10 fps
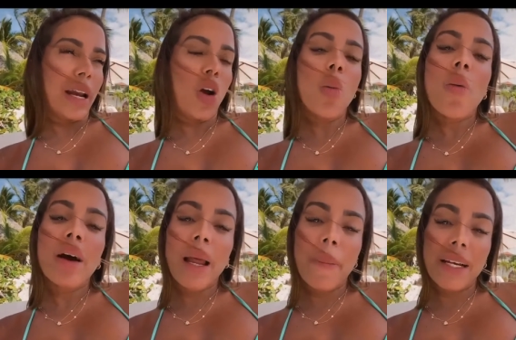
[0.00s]
para cómo
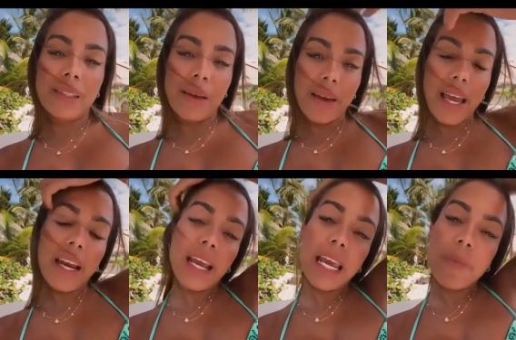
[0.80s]
van a
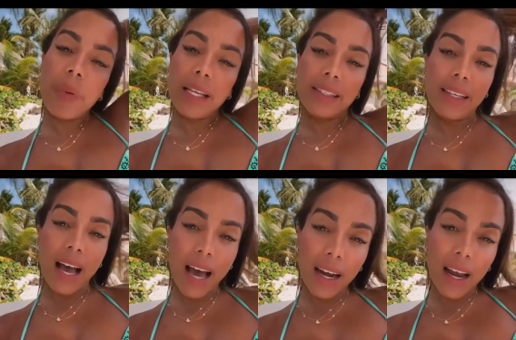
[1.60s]
percibir y
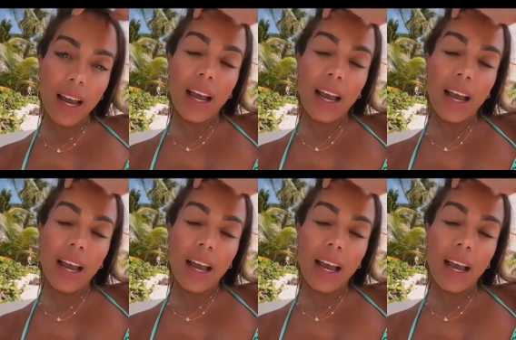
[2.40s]
pensar